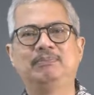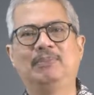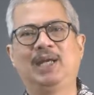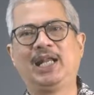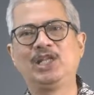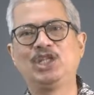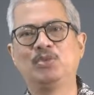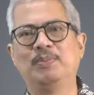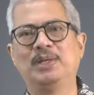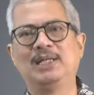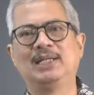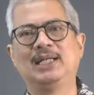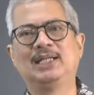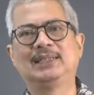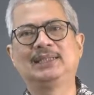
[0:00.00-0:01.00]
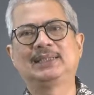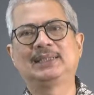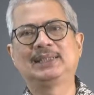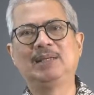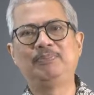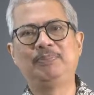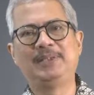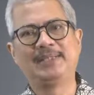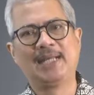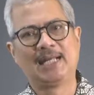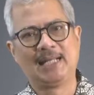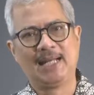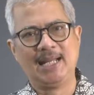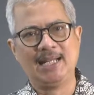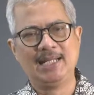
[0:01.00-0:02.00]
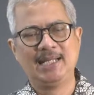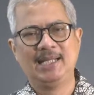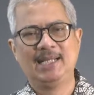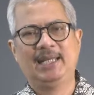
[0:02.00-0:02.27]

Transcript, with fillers: manajemen dan kebijakan